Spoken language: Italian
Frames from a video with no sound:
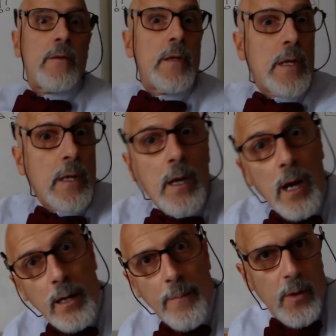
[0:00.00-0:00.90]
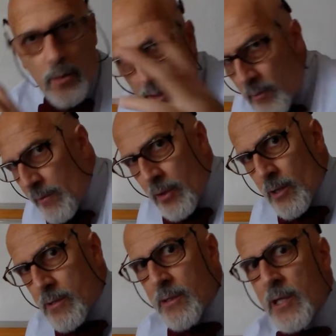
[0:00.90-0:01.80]
lezione Inca, che poi non è una
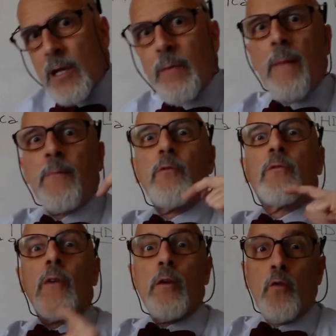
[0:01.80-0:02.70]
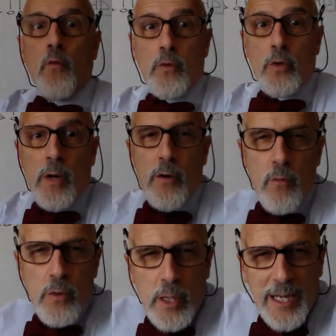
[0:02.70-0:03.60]
video lezione Inca ma è appunto un annuncio, un
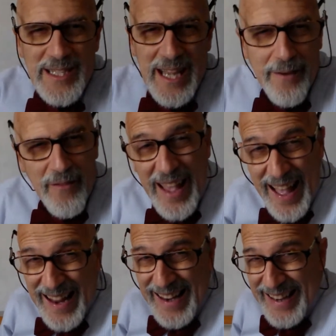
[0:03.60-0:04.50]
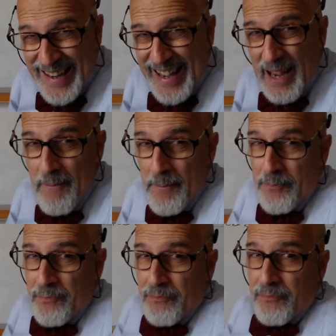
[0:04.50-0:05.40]
annuncio che serve anche
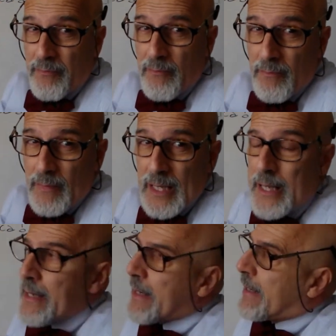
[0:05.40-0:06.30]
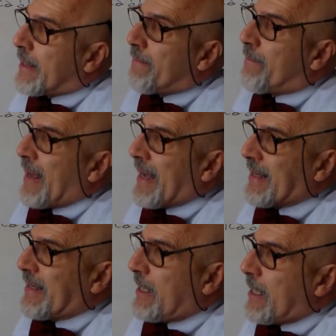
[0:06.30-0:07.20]
eh,
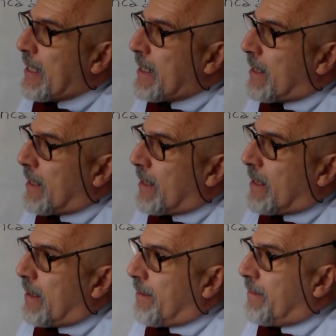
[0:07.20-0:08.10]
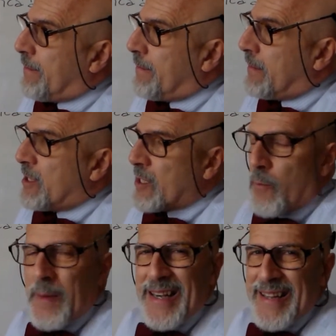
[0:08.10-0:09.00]
per chi eh, in
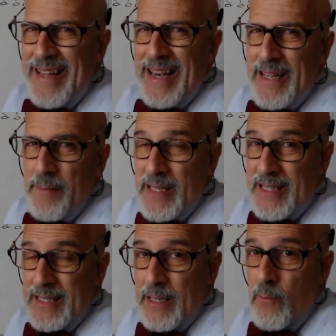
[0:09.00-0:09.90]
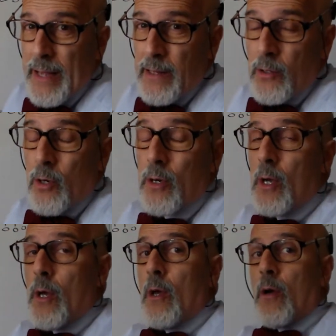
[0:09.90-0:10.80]
giro per l'Italia mi sta seguendo
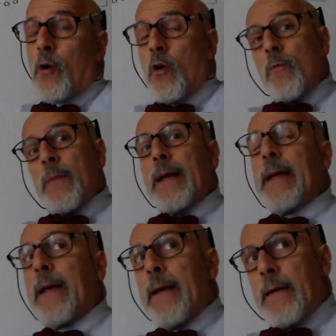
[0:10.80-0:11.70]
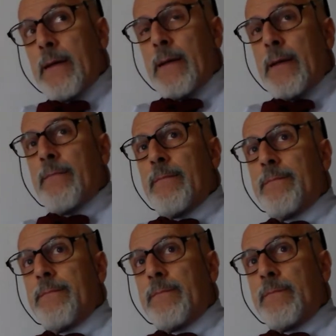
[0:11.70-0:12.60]
come,
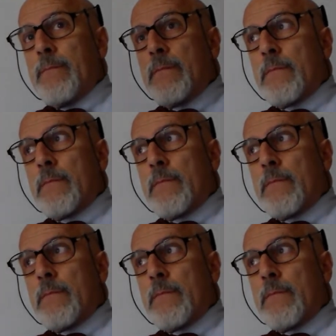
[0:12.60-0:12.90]
ehm,